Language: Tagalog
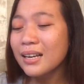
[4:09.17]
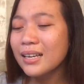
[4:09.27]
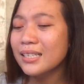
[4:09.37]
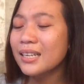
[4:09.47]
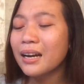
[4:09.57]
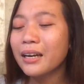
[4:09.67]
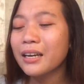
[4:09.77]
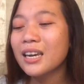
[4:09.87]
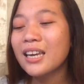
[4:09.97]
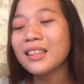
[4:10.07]
Kasi
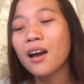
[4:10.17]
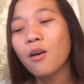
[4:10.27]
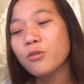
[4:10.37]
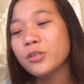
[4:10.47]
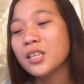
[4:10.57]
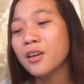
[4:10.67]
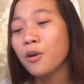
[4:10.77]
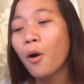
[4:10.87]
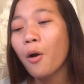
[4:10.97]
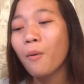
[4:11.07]
nakikita ko
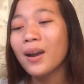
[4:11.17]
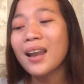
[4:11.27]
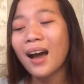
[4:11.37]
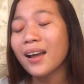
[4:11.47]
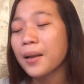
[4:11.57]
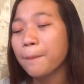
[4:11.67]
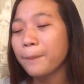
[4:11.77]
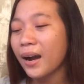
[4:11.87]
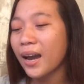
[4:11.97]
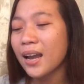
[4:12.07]
sa'yo, wala ka ng
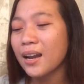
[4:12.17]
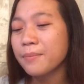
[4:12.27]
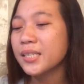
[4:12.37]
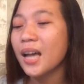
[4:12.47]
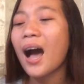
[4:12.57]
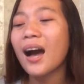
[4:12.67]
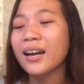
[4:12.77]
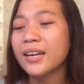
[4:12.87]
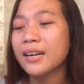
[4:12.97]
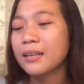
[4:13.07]
pakialam sa
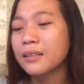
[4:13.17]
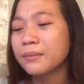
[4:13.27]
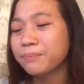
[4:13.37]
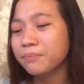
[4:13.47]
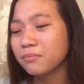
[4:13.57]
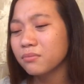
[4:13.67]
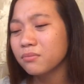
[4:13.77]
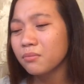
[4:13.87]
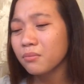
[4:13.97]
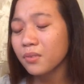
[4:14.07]
akin.
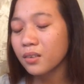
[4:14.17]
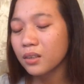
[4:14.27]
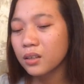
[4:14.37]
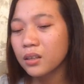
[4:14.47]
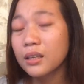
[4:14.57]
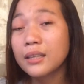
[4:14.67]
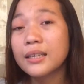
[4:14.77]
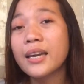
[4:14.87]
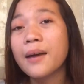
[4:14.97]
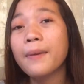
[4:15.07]

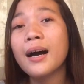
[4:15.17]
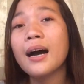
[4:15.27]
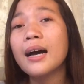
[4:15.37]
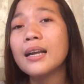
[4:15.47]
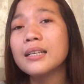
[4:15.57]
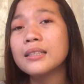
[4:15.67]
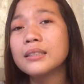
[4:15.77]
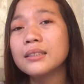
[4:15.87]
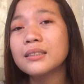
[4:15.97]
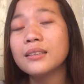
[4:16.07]
Kaya mahal,
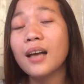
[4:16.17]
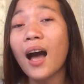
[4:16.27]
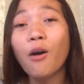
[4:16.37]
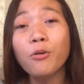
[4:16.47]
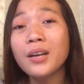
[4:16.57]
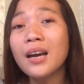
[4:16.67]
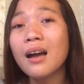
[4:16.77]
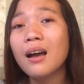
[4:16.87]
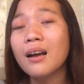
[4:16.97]
ako na.